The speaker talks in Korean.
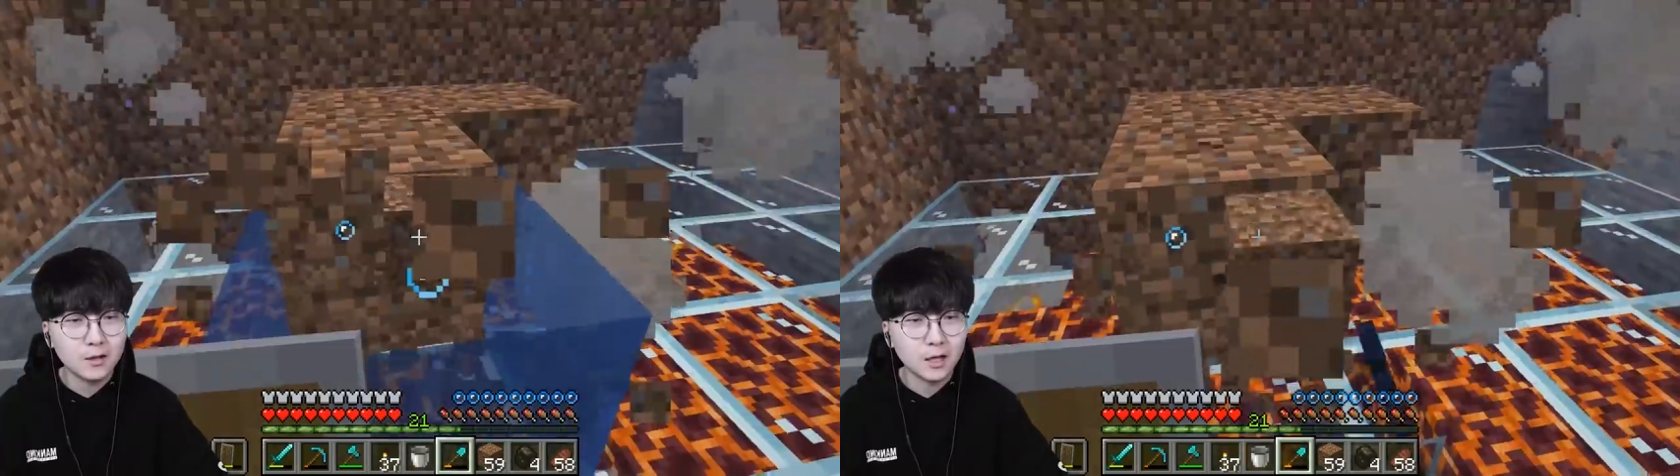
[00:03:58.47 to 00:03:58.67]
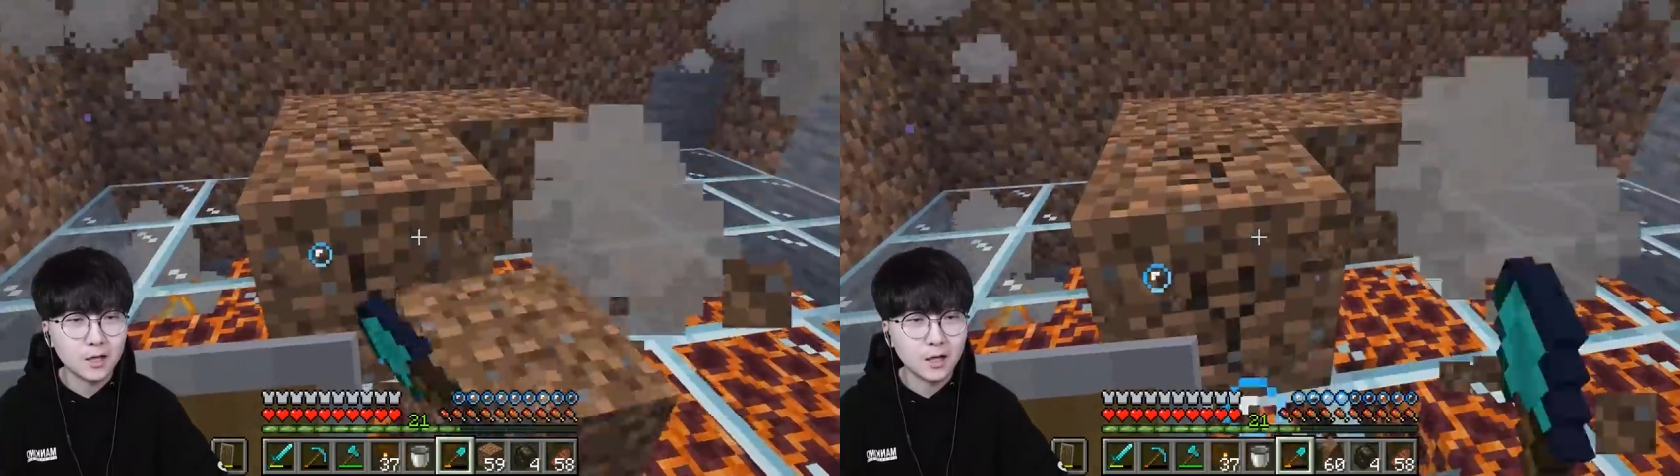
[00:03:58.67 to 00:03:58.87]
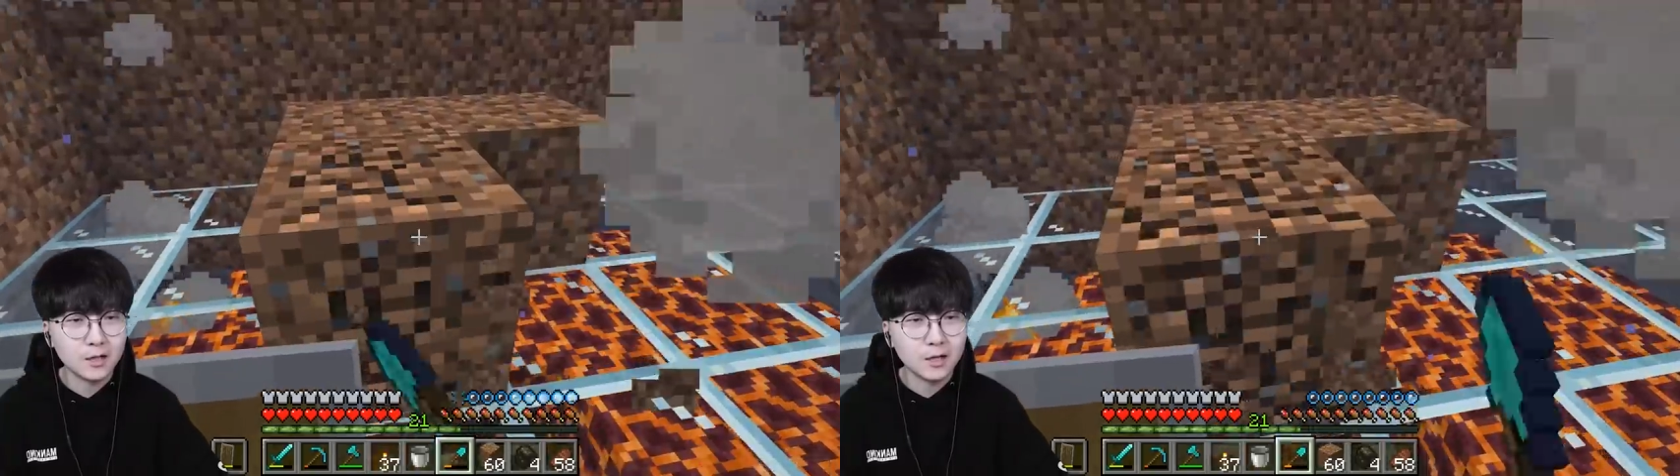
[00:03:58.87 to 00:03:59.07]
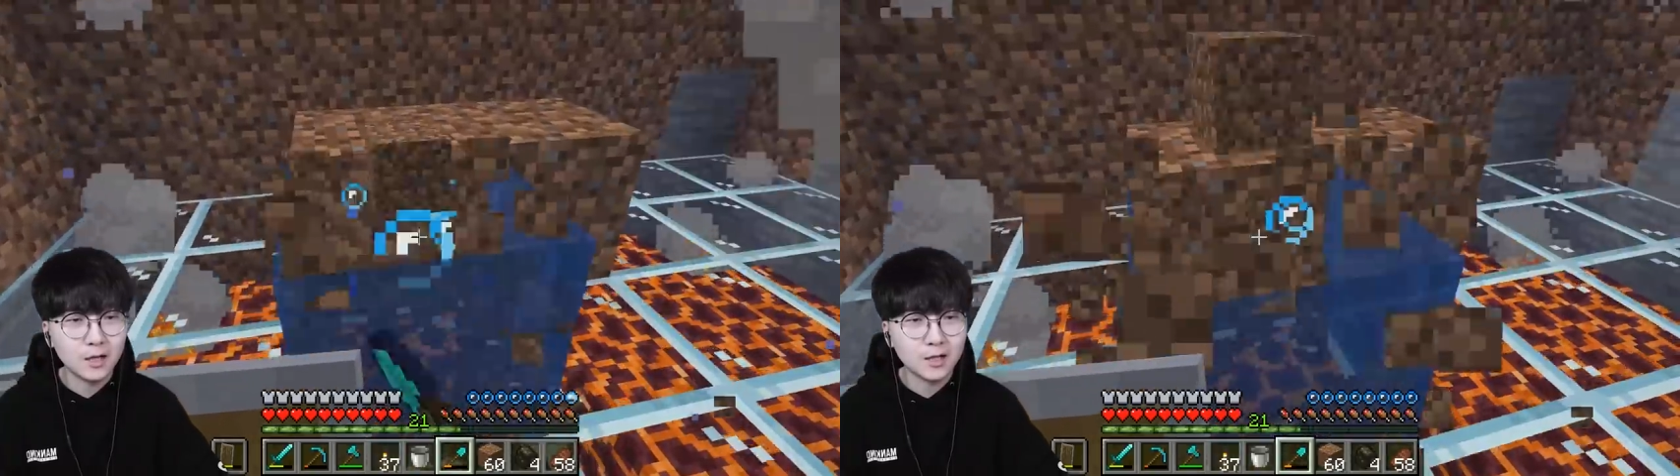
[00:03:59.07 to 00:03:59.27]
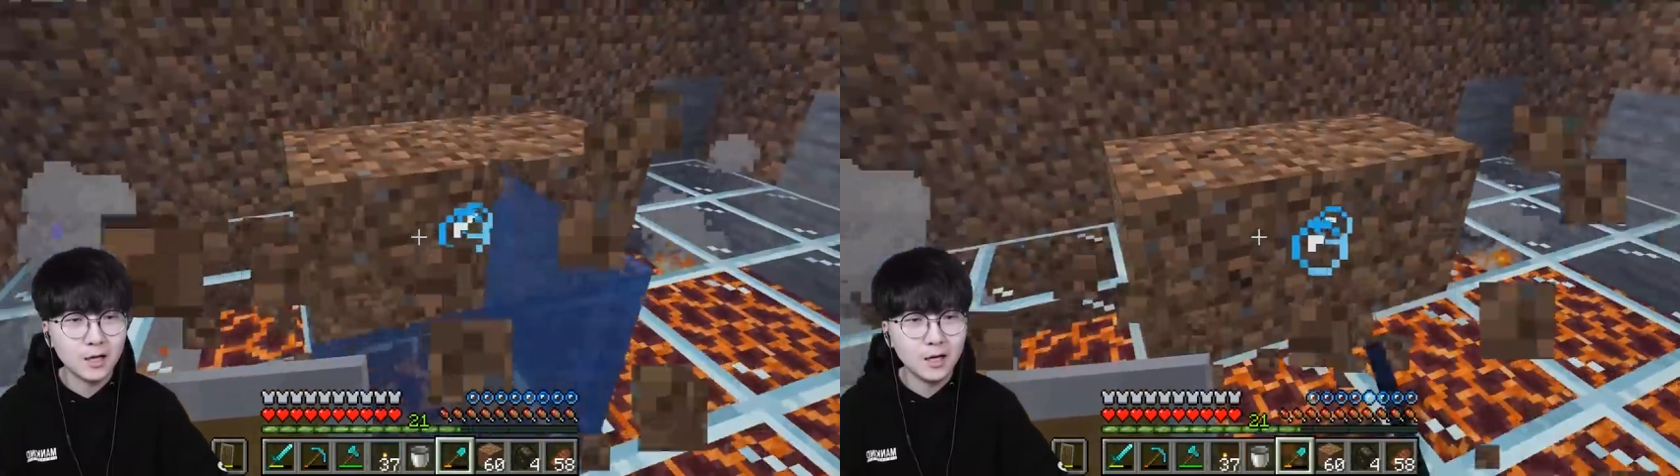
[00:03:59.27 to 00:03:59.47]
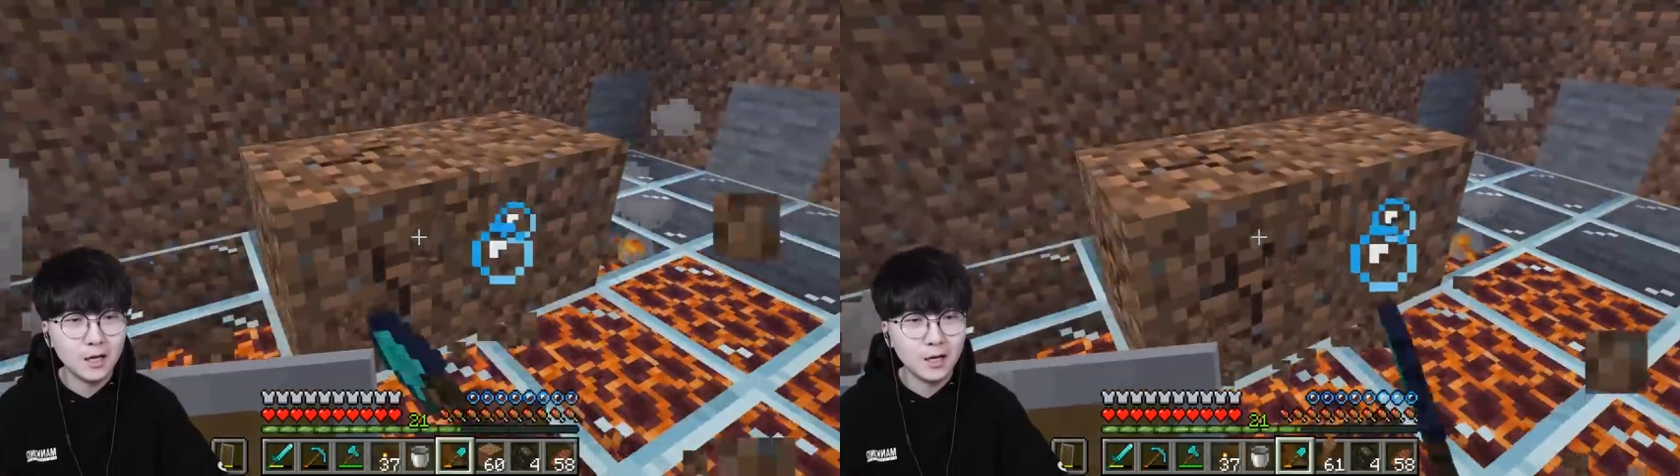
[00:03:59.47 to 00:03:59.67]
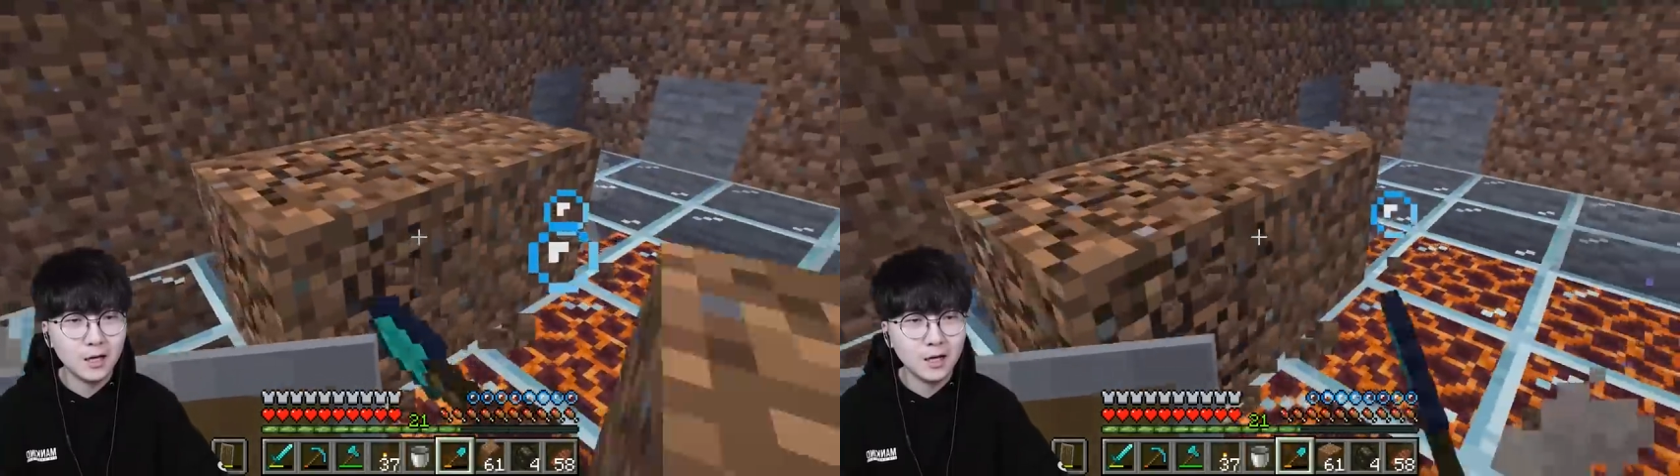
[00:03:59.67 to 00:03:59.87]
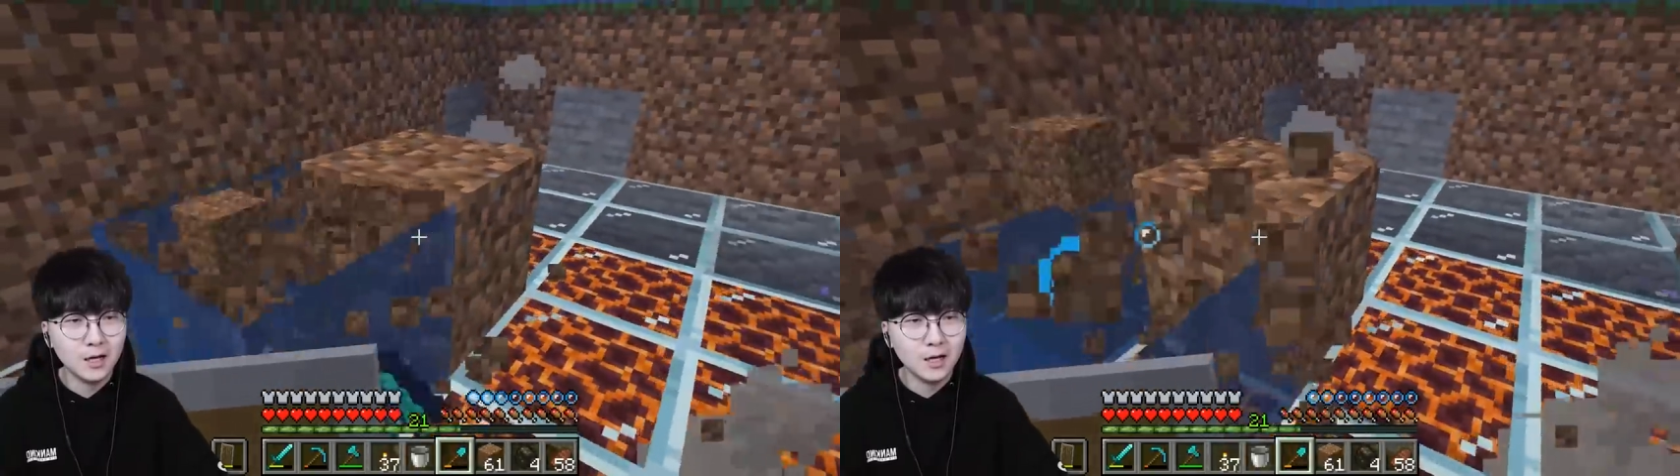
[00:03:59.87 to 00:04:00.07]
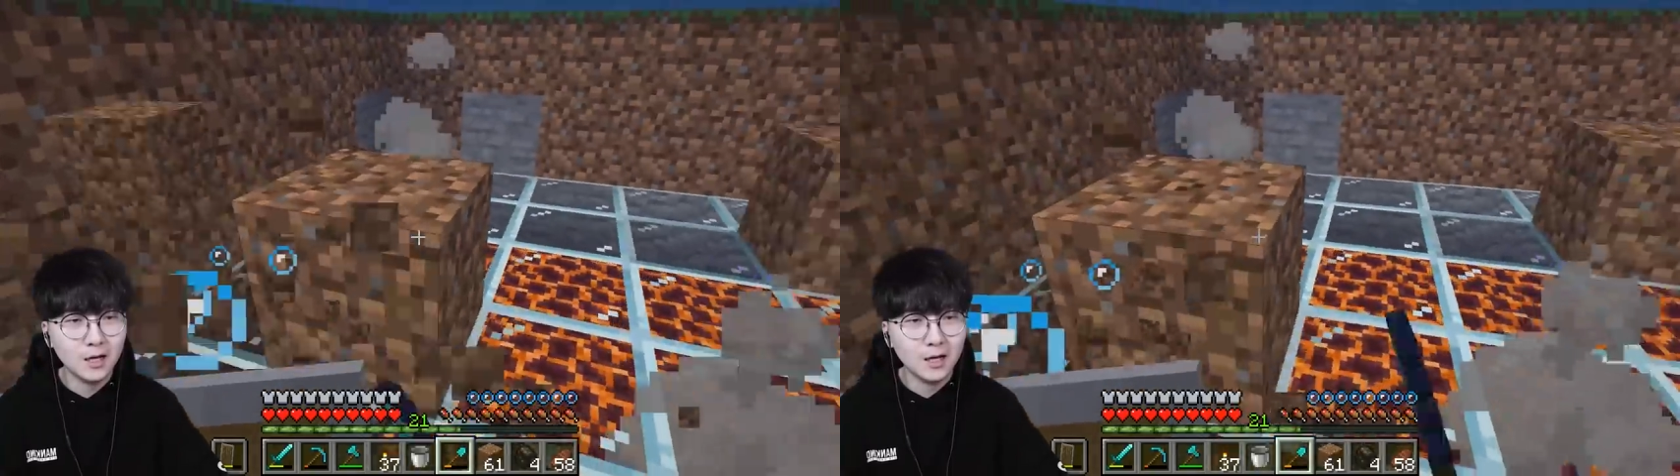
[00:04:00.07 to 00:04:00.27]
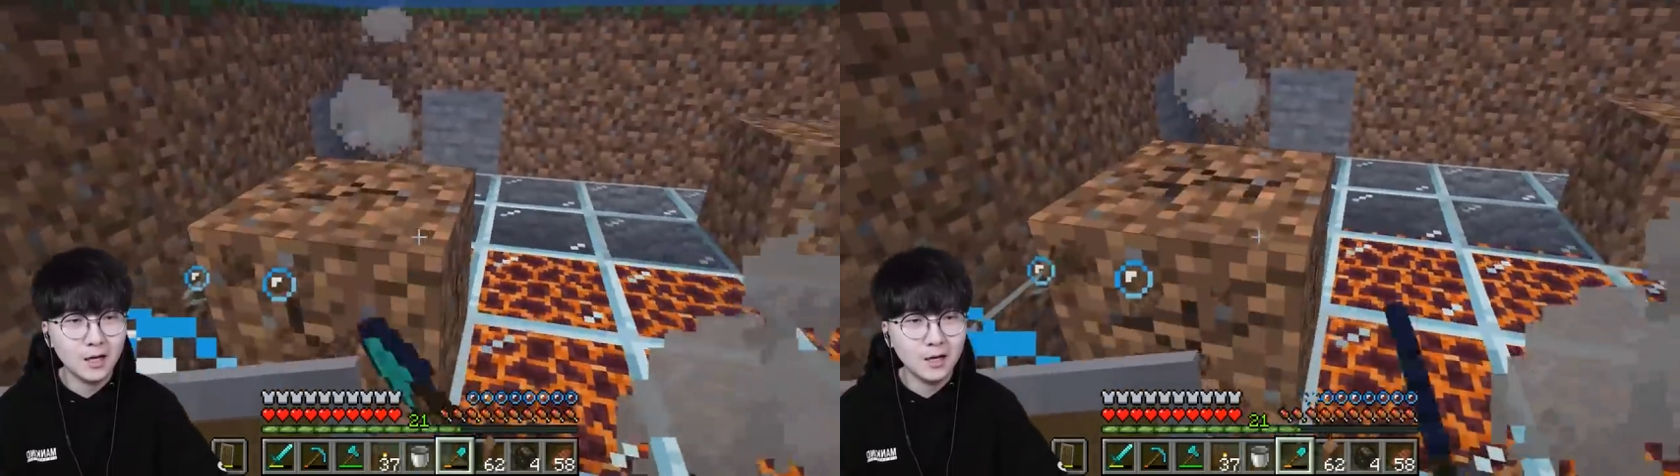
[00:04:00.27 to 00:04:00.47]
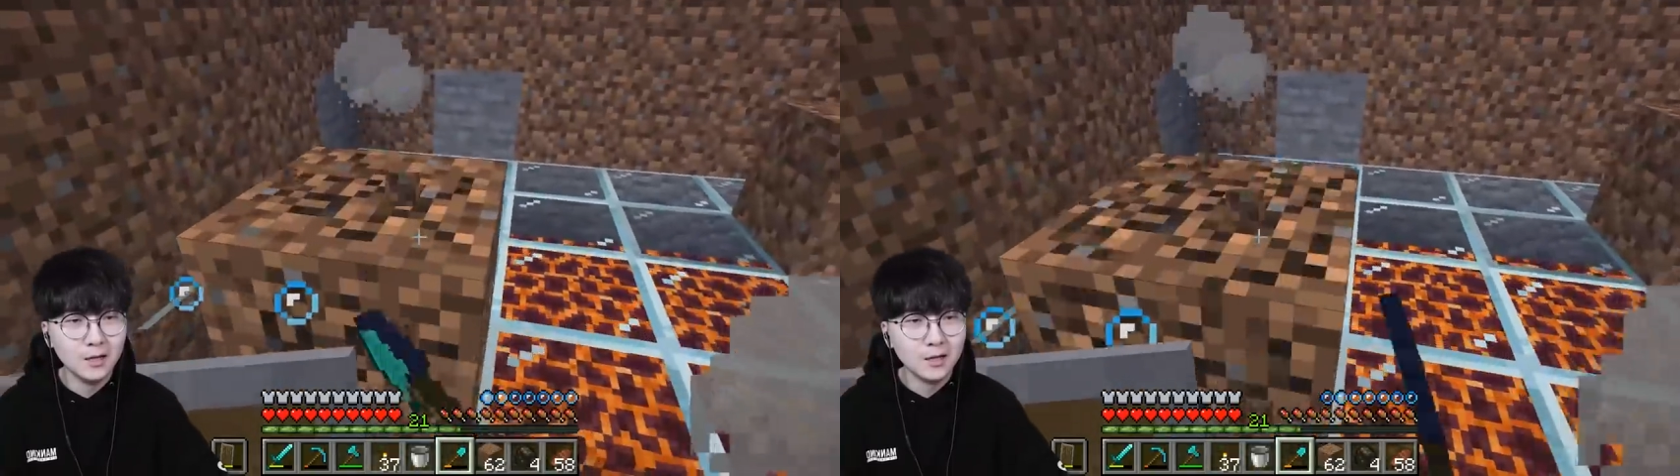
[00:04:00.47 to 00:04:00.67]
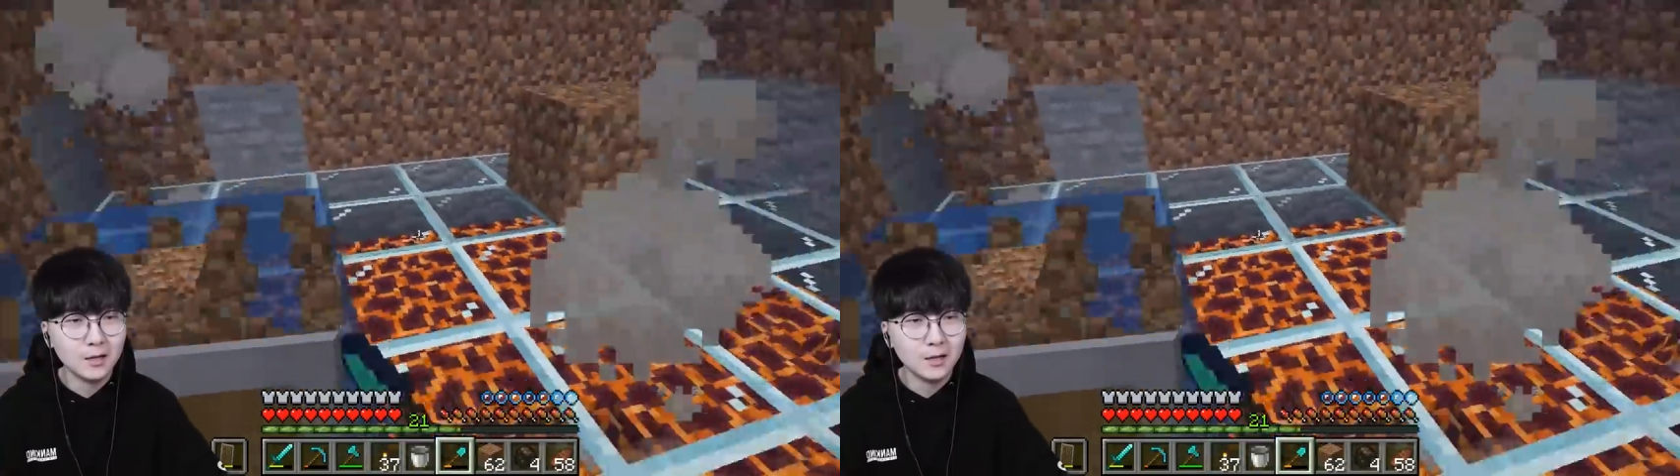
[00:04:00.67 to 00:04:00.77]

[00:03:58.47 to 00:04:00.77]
짜잔 짜잔